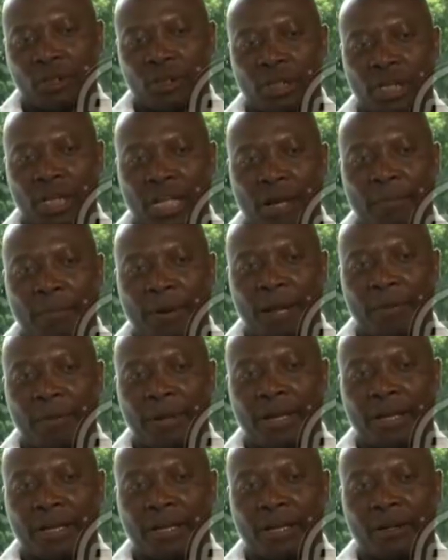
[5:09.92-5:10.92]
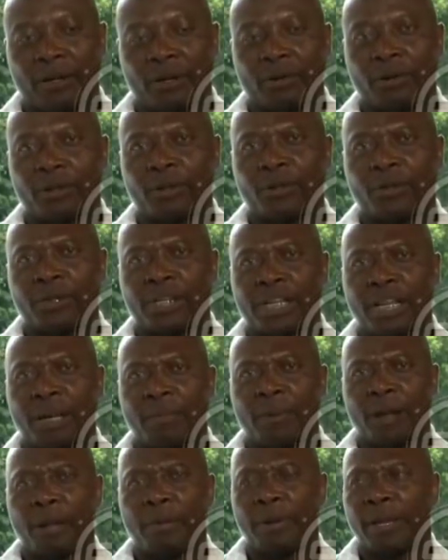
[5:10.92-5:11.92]
llegué a Palmera, claro que cuando yo llegué a
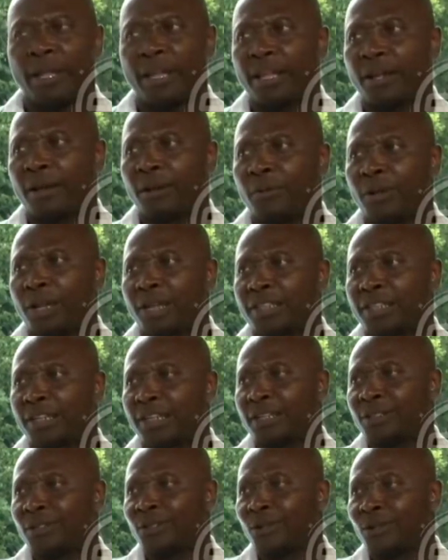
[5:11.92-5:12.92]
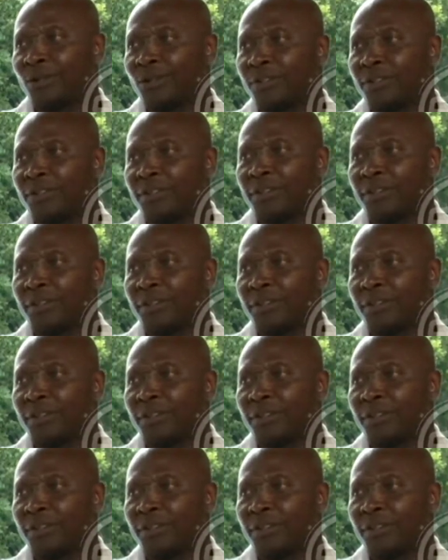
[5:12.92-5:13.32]
Palmera llegué a una selección. ¿no?